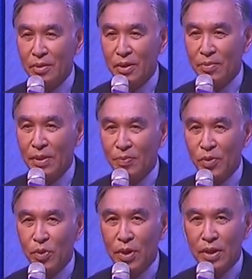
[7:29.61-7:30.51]
เราปรับ
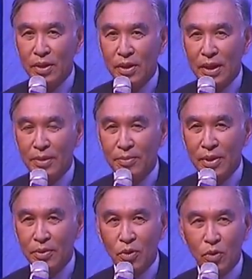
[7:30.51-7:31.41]
ตัวนะครับ
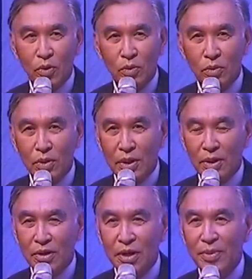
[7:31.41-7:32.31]

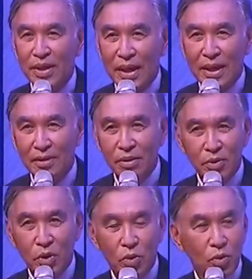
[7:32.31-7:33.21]
เราขึ้นบันไดแล้วเรา
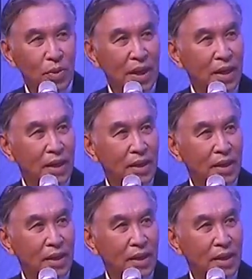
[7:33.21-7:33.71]
ตกลงมา